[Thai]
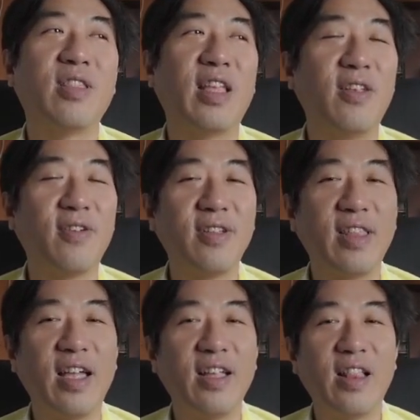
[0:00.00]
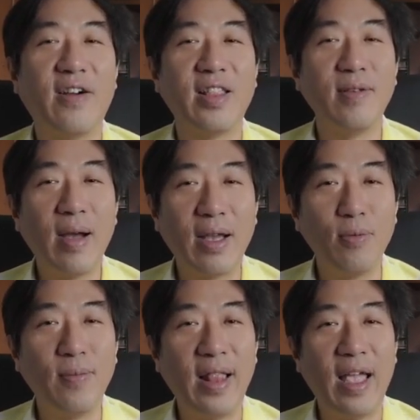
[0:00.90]
แต่เดี๋ยวก่อนนะเราอธิบาย
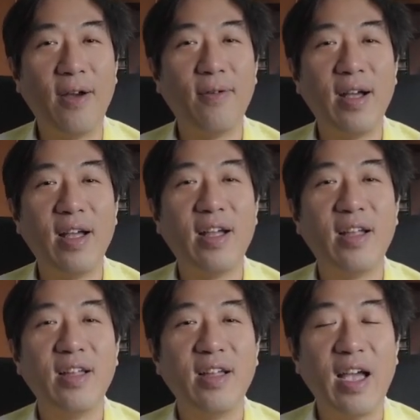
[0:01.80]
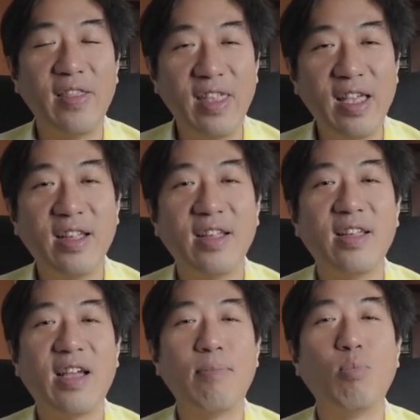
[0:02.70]
คุณไปแล้วว่าอันเนี้ย
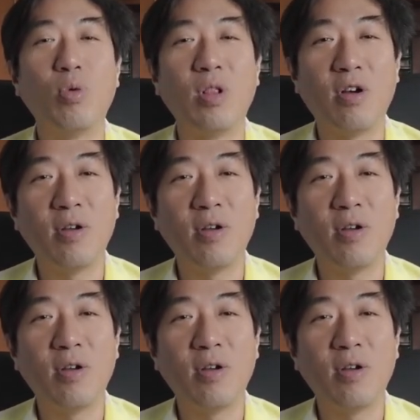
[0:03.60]
กันบู